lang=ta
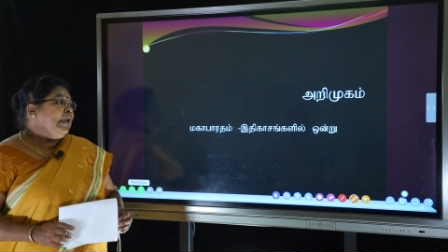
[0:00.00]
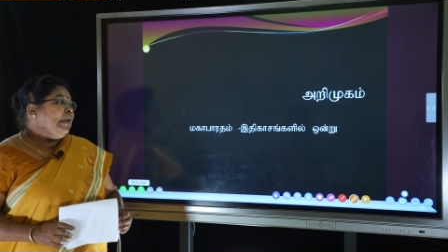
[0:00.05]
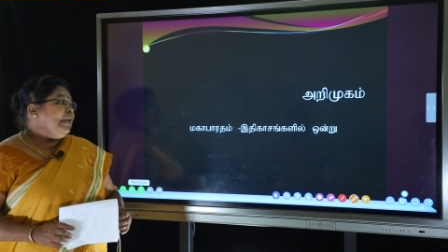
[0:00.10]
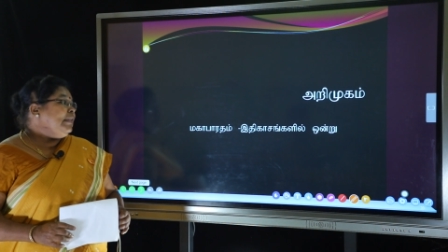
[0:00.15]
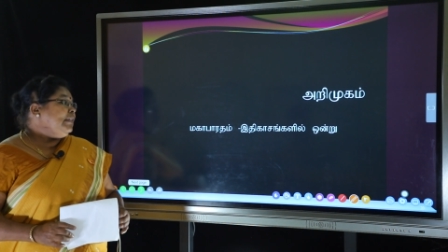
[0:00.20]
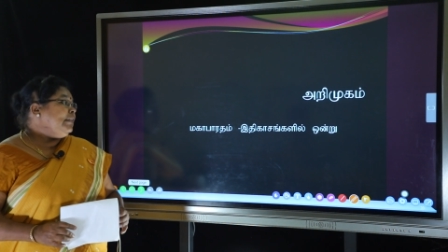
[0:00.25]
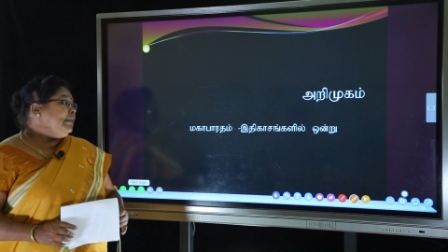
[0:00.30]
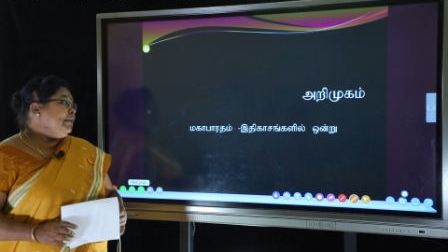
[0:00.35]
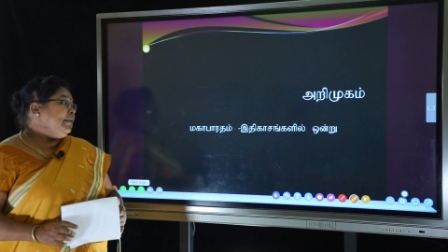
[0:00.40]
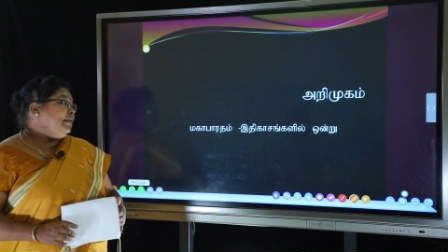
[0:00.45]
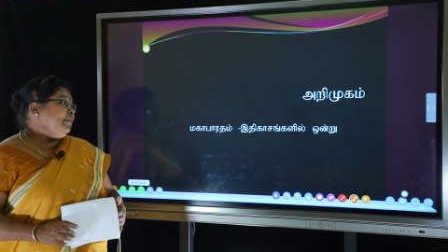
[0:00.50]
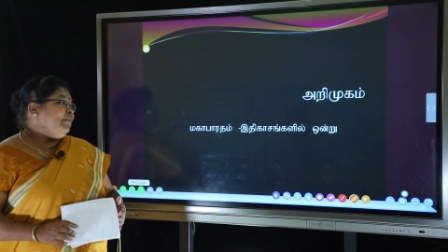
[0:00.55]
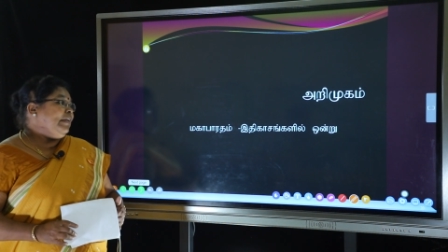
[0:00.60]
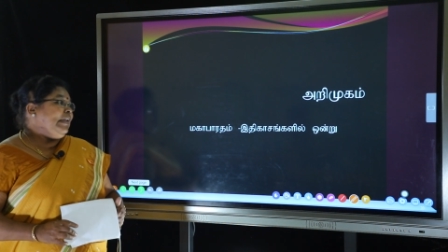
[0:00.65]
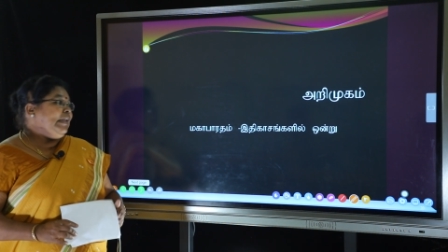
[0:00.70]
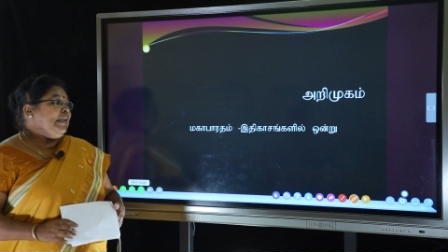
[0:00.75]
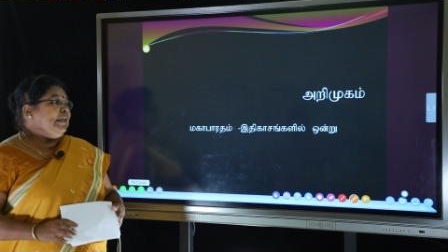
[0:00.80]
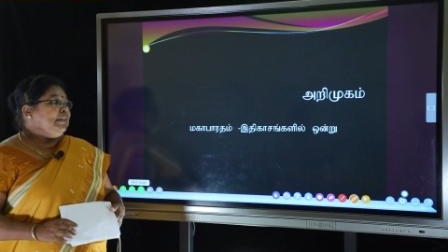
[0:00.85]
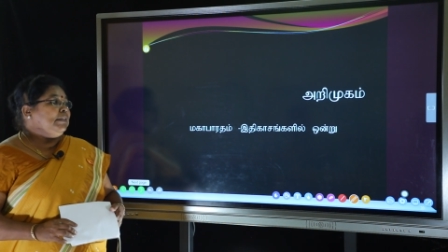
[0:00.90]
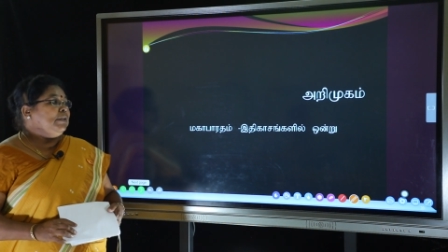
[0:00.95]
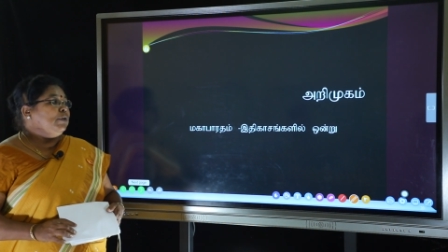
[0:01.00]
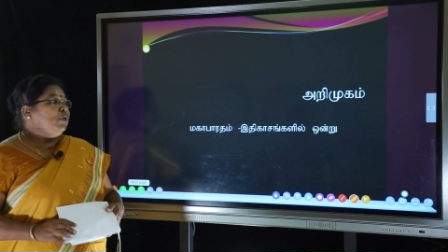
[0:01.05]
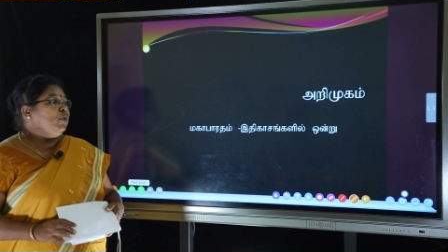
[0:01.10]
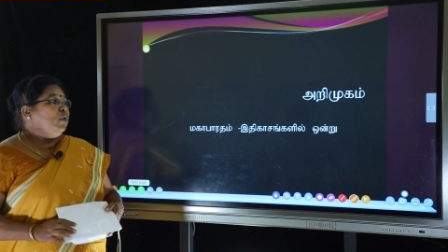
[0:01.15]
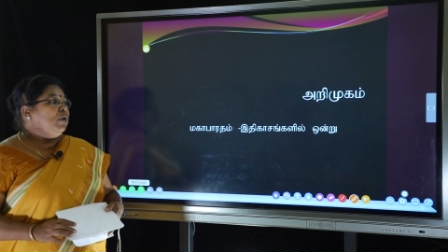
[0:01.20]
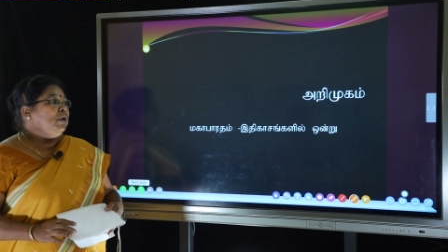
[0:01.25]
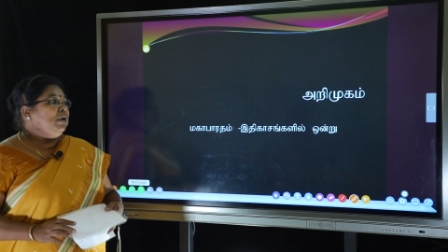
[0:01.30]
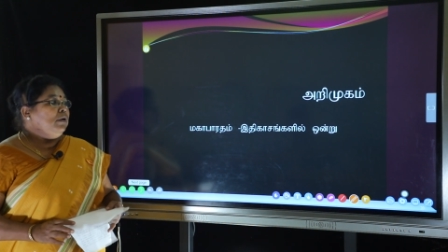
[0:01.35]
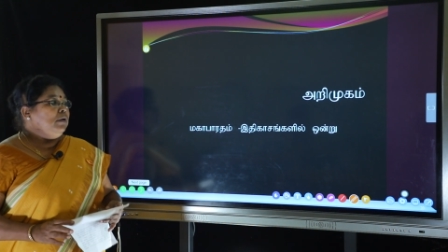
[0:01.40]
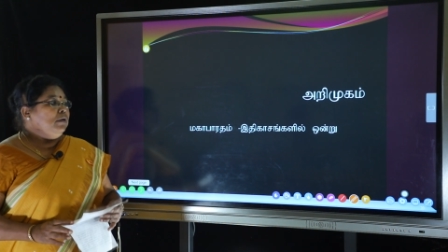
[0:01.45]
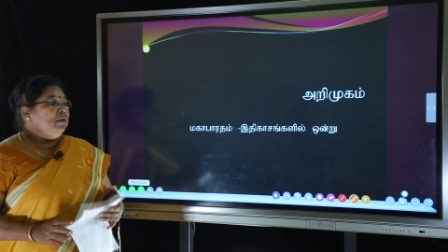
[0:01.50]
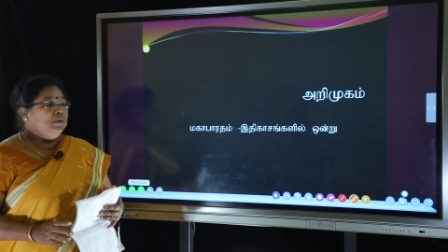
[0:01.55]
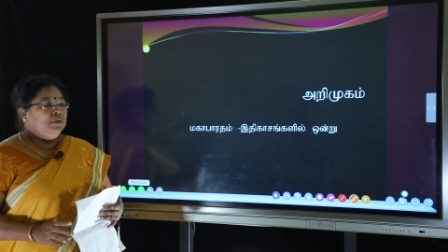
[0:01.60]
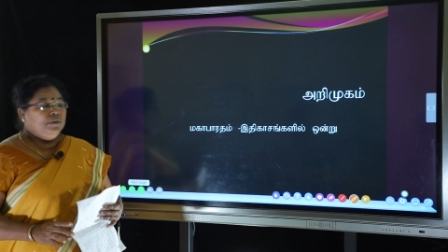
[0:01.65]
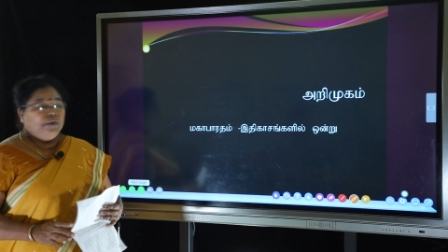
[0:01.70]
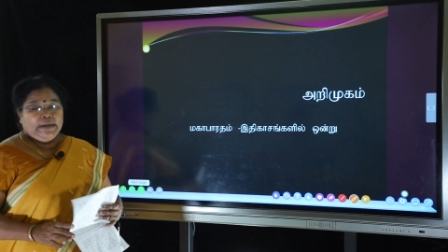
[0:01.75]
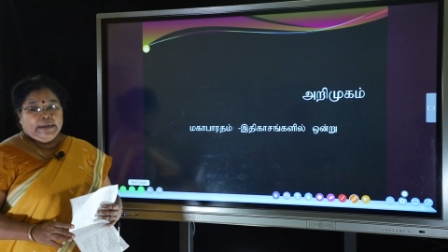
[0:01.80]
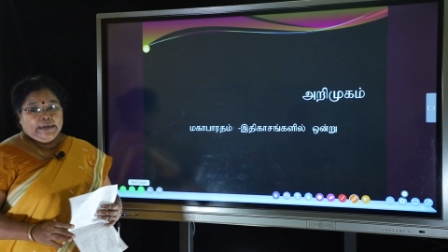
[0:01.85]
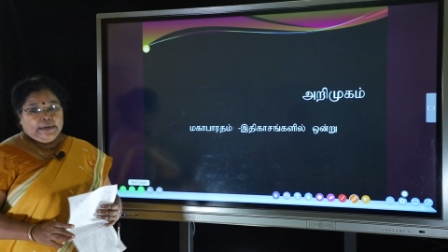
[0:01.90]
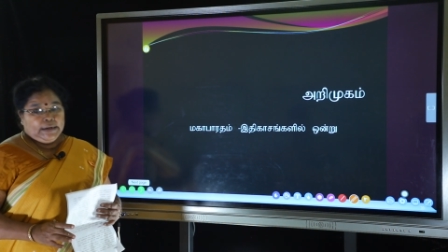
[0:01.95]
எனது விடயத்துக்குள்
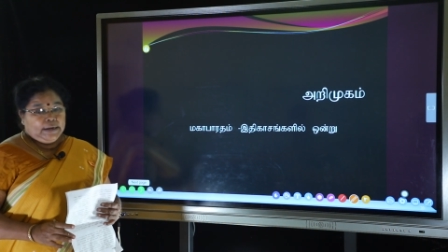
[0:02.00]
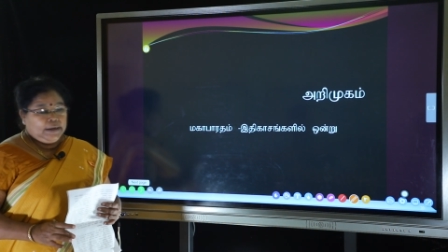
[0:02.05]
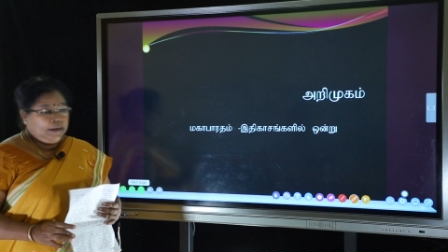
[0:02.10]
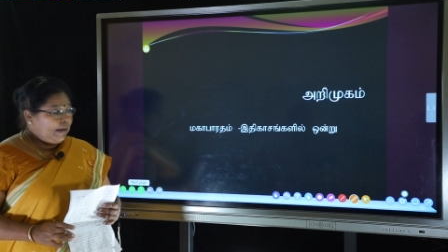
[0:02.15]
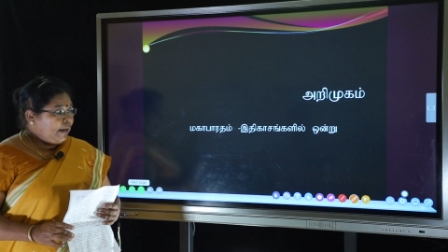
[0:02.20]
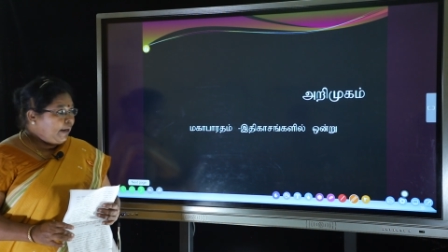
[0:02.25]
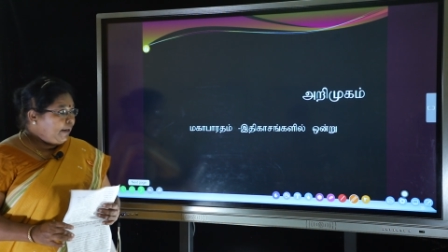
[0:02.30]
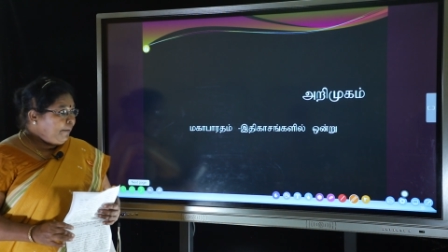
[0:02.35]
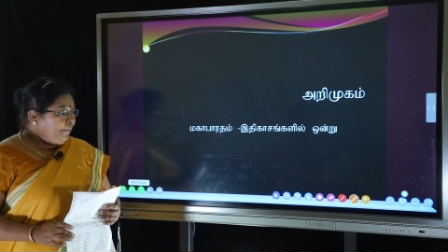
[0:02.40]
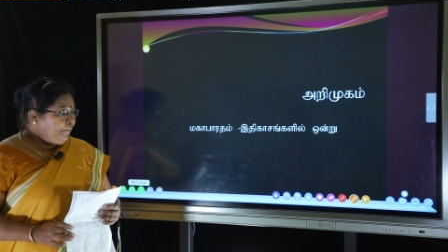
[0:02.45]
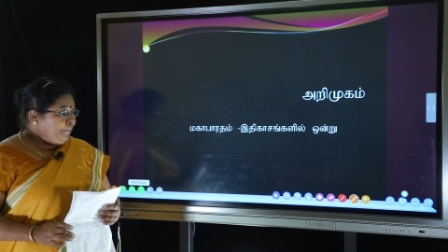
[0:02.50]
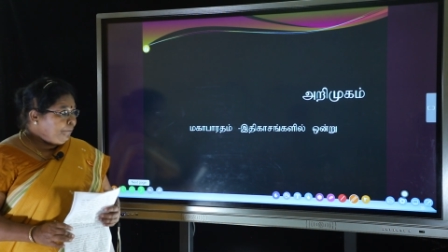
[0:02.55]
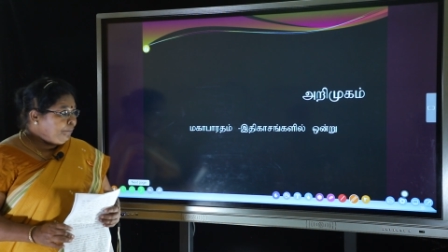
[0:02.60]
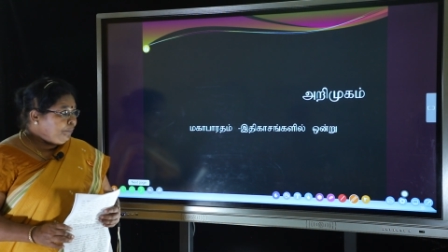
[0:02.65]
நுழைகின்றேன்